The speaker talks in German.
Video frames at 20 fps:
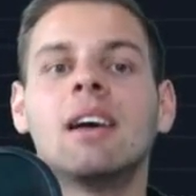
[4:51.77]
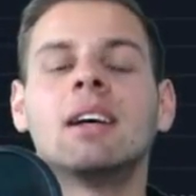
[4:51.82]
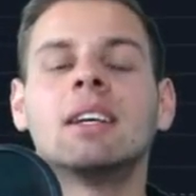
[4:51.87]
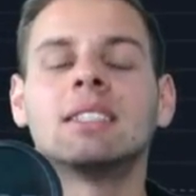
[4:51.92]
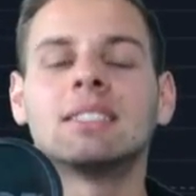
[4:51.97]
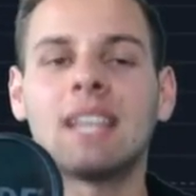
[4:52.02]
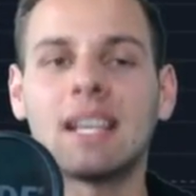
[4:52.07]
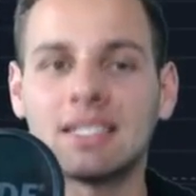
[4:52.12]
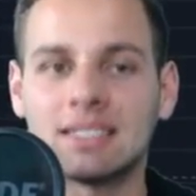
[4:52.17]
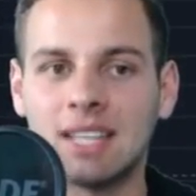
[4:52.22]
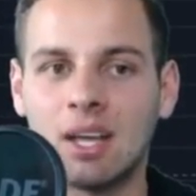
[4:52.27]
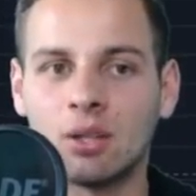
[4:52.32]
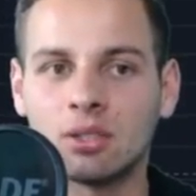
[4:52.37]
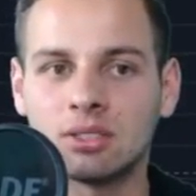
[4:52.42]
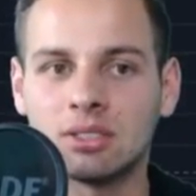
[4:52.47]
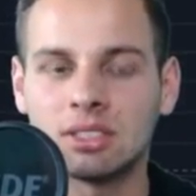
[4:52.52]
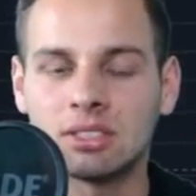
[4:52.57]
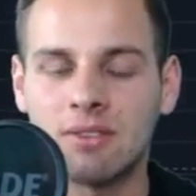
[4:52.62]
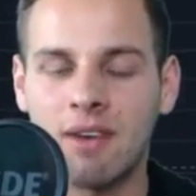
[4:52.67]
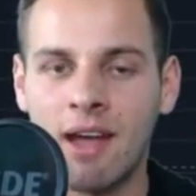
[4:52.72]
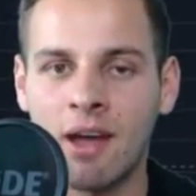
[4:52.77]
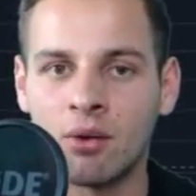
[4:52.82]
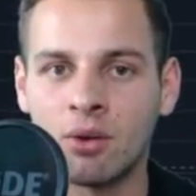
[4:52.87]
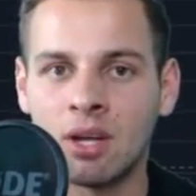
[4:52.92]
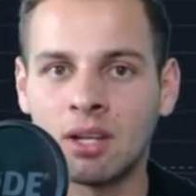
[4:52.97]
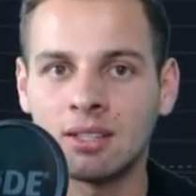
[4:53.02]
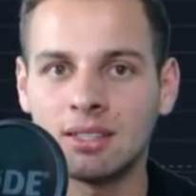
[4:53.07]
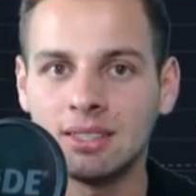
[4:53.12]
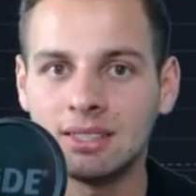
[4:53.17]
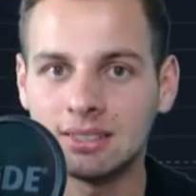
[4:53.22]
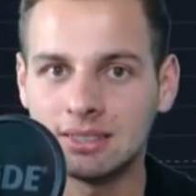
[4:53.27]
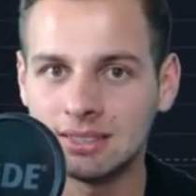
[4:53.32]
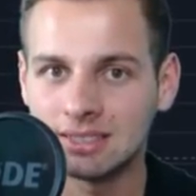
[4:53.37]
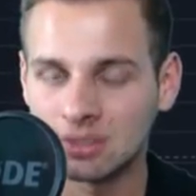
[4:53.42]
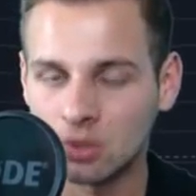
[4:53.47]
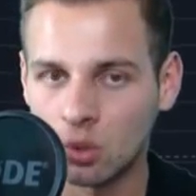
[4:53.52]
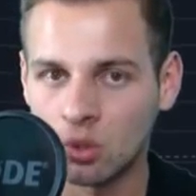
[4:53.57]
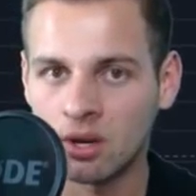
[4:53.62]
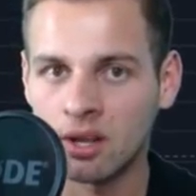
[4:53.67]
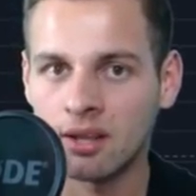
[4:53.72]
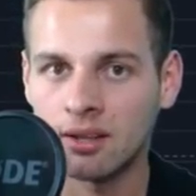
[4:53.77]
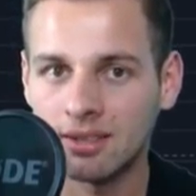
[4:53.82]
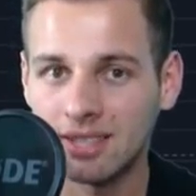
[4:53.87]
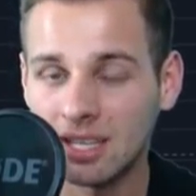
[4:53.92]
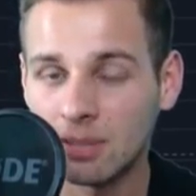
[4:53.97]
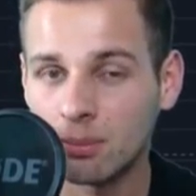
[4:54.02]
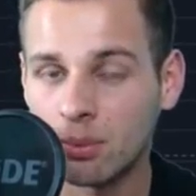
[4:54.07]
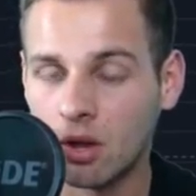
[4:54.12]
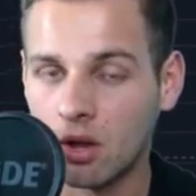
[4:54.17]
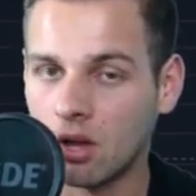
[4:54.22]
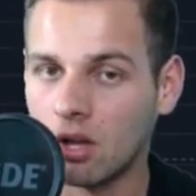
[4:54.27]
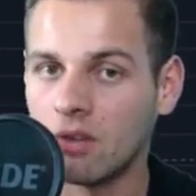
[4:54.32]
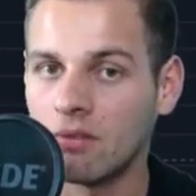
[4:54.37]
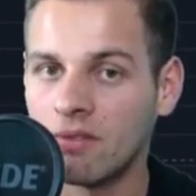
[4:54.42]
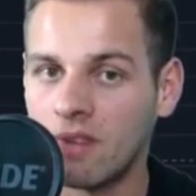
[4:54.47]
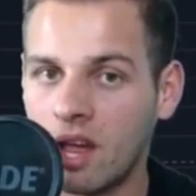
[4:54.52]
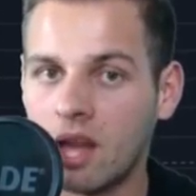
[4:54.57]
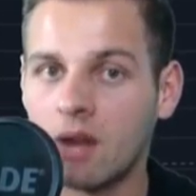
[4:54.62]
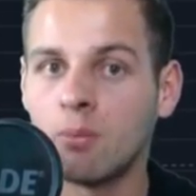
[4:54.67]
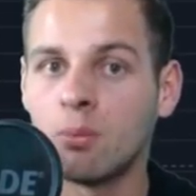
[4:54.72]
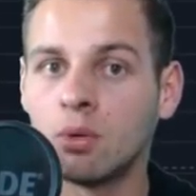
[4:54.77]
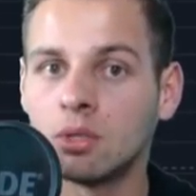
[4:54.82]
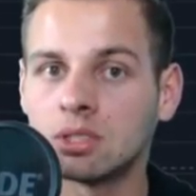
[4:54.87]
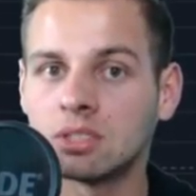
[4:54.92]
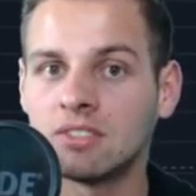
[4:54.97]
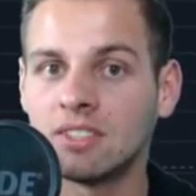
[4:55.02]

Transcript: 6200 ist die Zone, die gebrochen werden muss.